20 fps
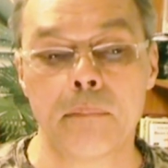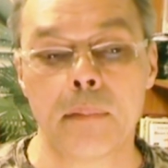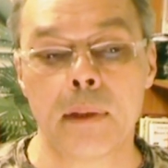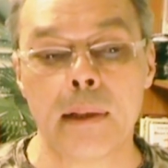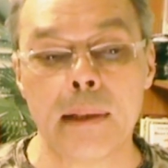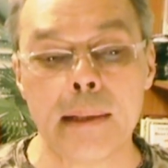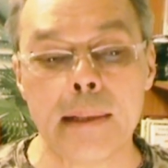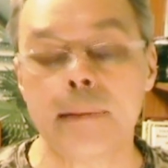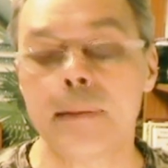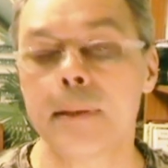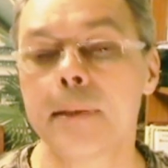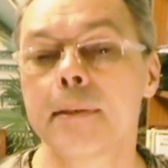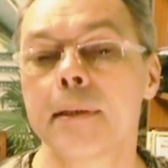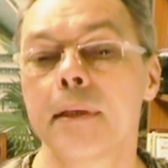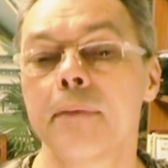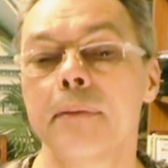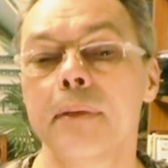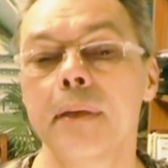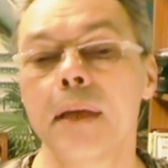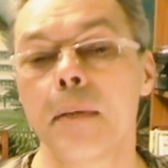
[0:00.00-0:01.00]

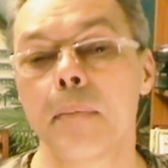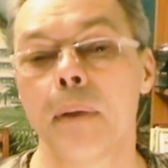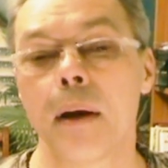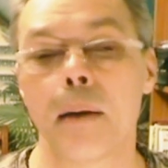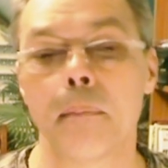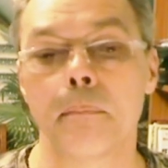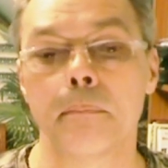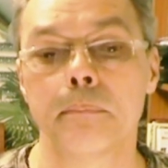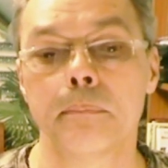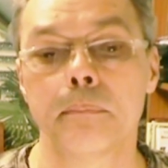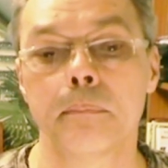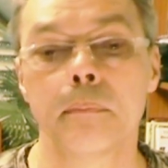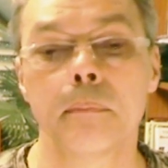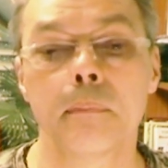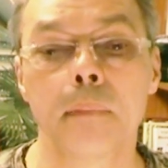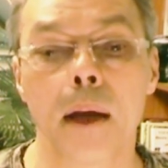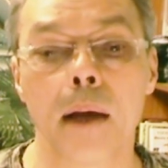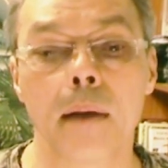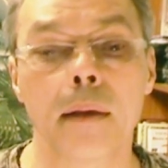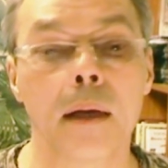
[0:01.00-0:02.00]
лестница в небо,
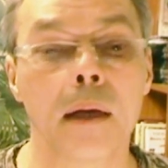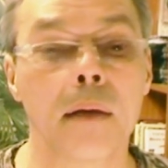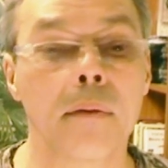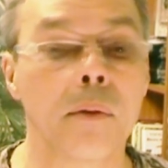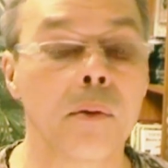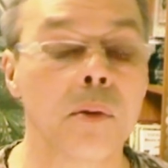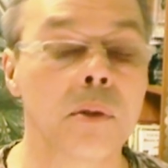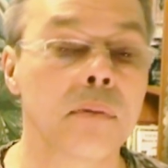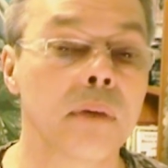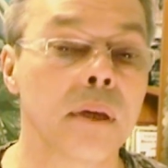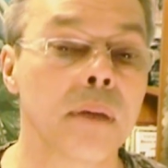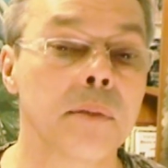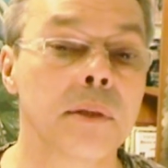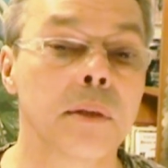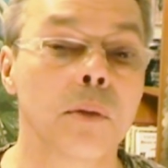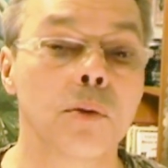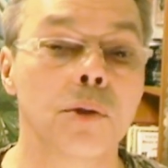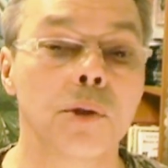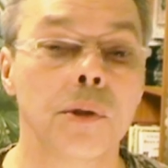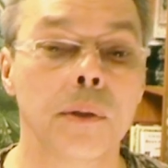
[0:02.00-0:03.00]
так я говорю своим
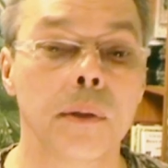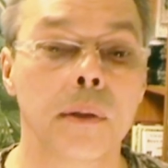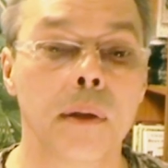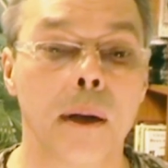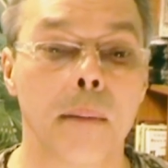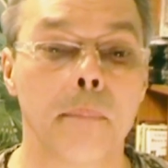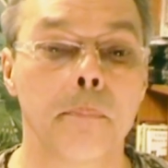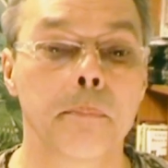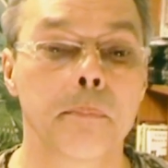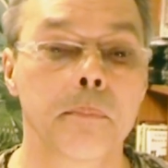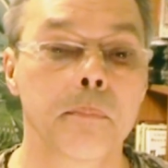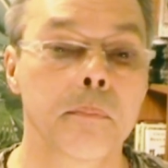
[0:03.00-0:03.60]
соученикам